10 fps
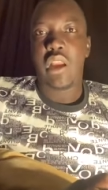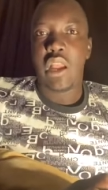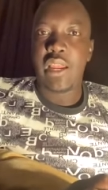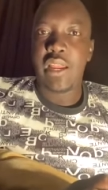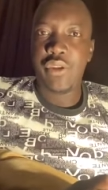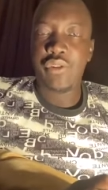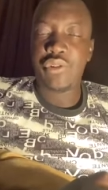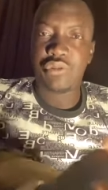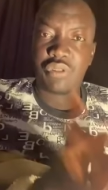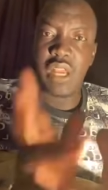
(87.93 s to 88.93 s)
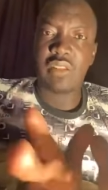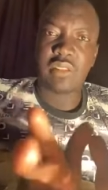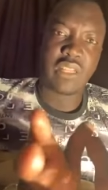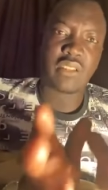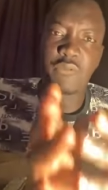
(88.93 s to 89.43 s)
على ان
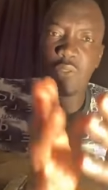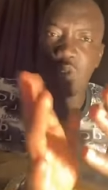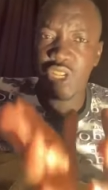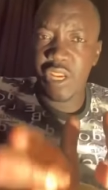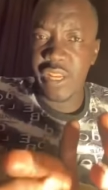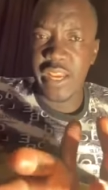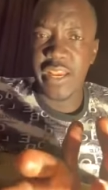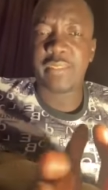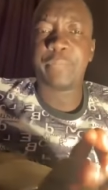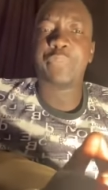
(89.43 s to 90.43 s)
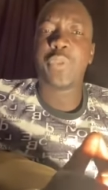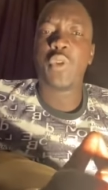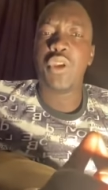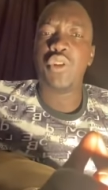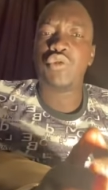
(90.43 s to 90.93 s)
السودان تحصل فيه اشكاليات
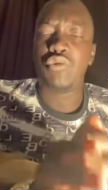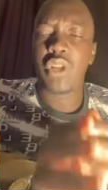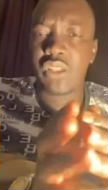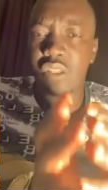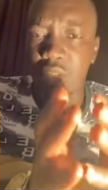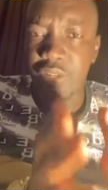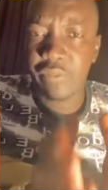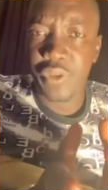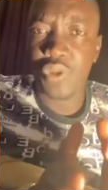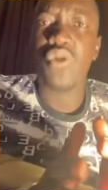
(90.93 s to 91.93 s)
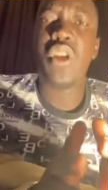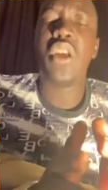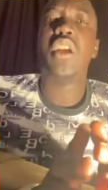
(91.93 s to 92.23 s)
وان السودان تحصل فيه